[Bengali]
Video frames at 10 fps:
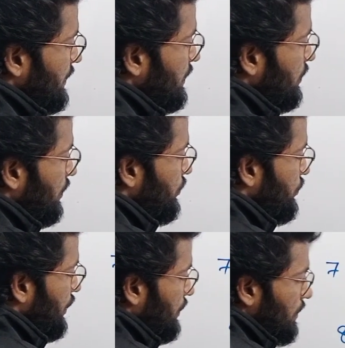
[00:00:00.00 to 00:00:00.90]
সিক্স ইকুয়াল টু
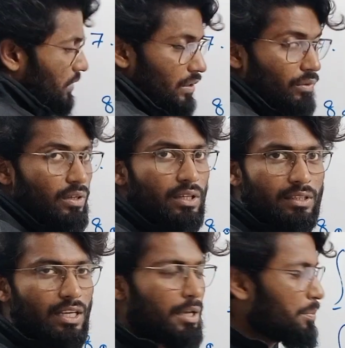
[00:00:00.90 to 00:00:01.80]
জেড ধরে নাও
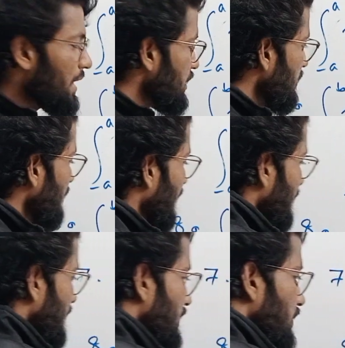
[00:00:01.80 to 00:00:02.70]
তাহলে এ প্লাস বি
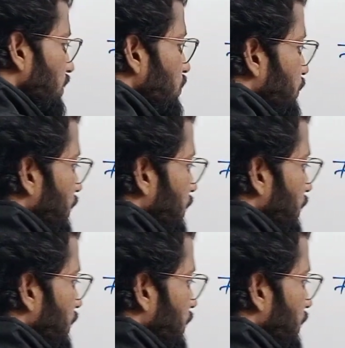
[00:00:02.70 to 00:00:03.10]
মাইনাস সিক্স ইকুয়াল টু